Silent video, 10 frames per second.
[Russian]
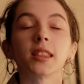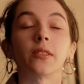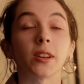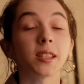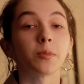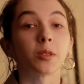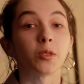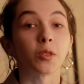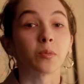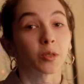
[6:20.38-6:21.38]
Давайте
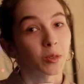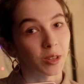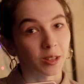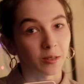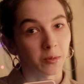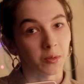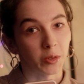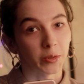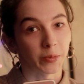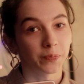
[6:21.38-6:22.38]
подведем итоги этого
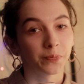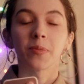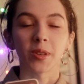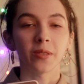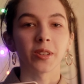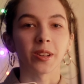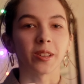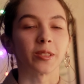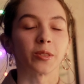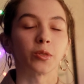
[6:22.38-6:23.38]
видео. Первое –
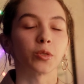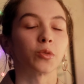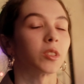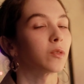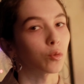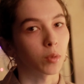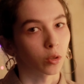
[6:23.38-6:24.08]
это то, что у вас все